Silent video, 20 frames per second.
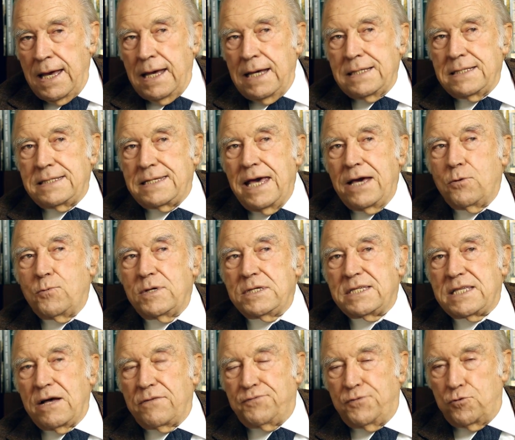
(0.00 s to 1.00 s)
se
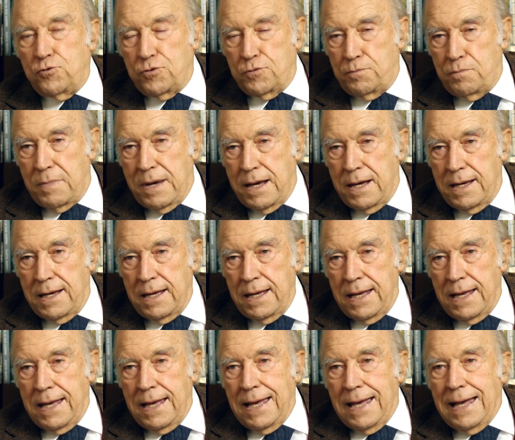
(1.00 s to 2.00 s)
questa forma
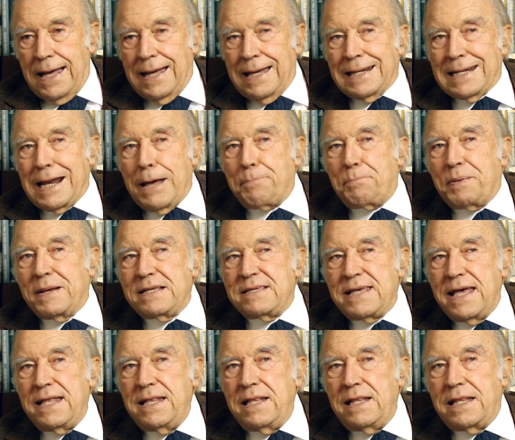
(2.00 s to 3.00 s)

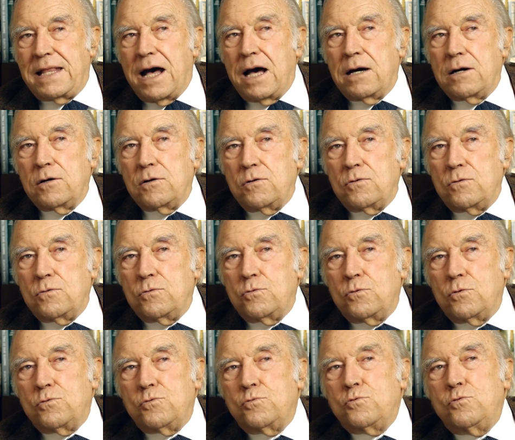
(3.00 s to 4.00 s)
rappresenta
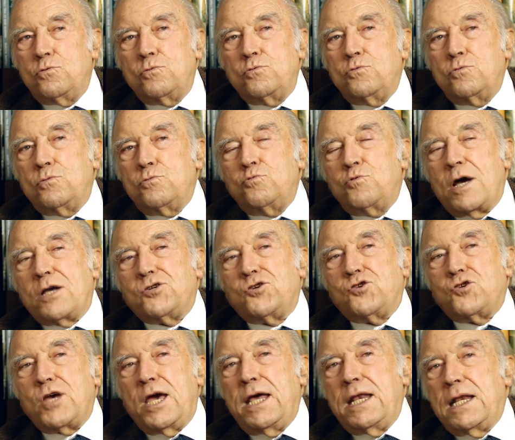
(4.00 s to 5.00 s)
una
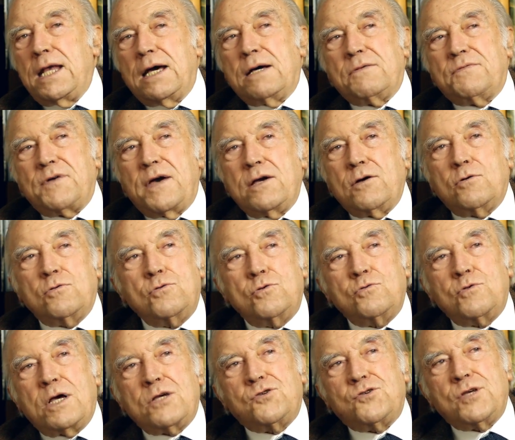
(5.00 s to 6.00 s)
scena, fai conto,
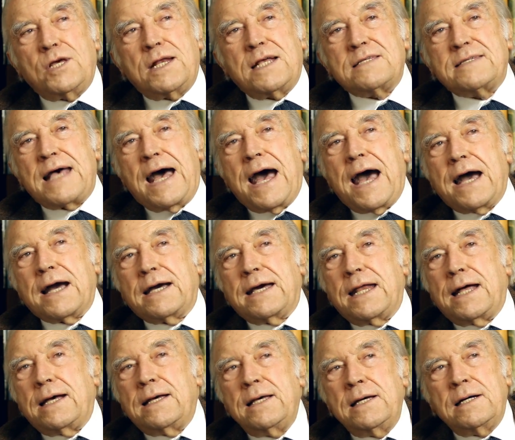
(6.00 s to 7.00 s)
una scena
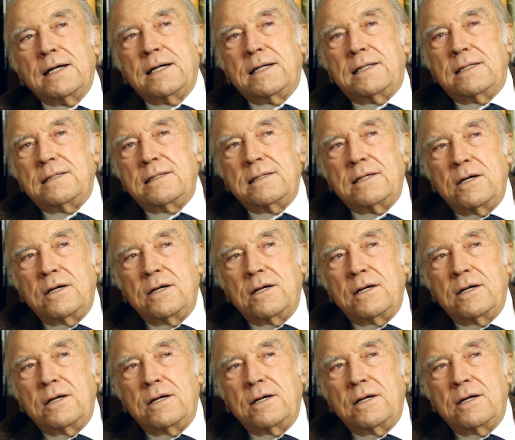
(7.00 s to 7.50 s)
sacra eh,